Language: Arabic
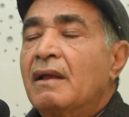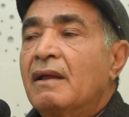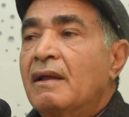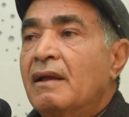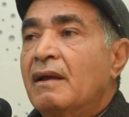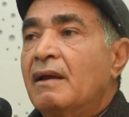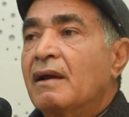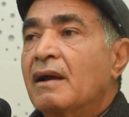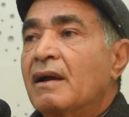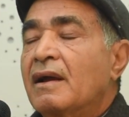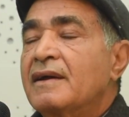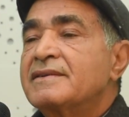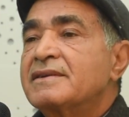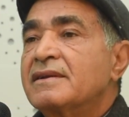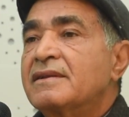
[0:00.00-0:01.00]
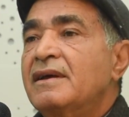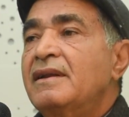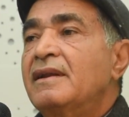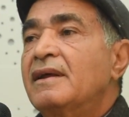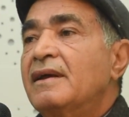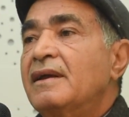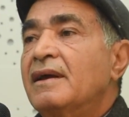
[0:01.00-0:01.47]
آه،
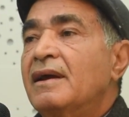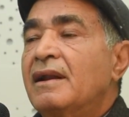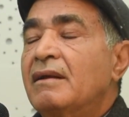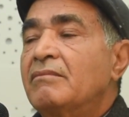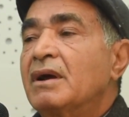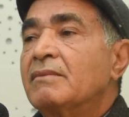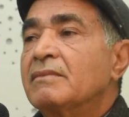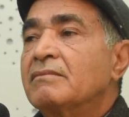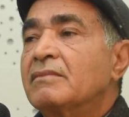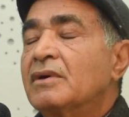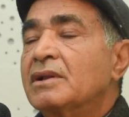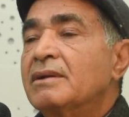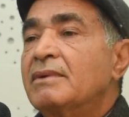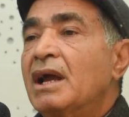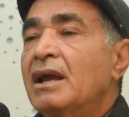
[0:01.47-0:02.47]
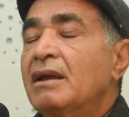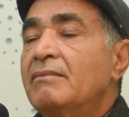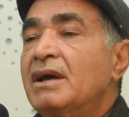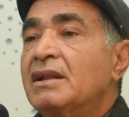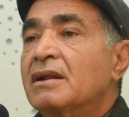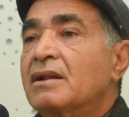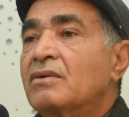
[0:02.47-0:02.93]
خاصة هي لما
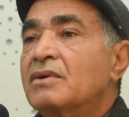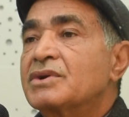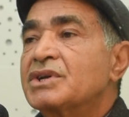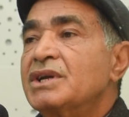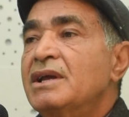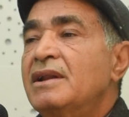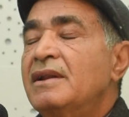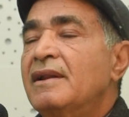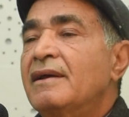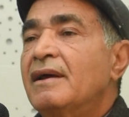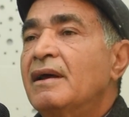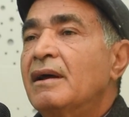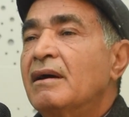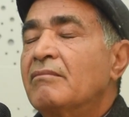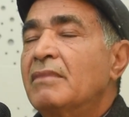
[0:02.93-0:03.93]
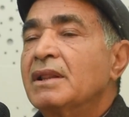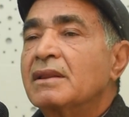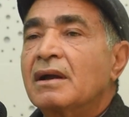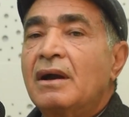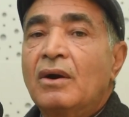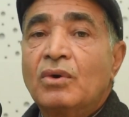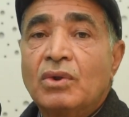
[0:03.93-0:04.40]
عمادة القرشين آه،
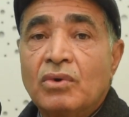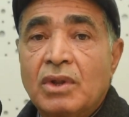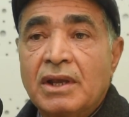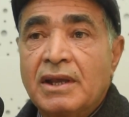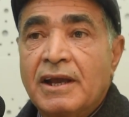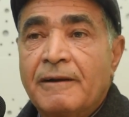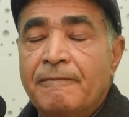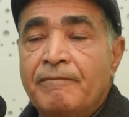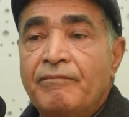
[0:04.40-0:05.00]
منطقة حدودية